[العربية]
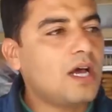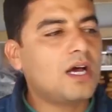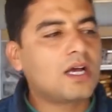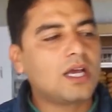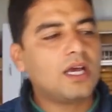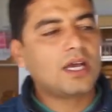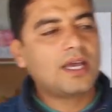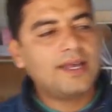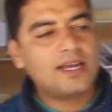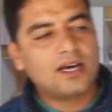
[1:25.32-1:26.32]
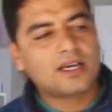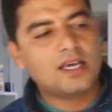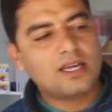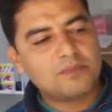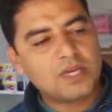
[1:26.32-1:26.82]
آه كاينه
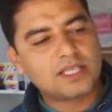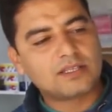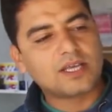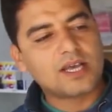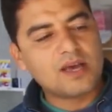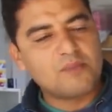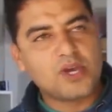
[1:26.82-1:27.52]
كاينه 100 درهم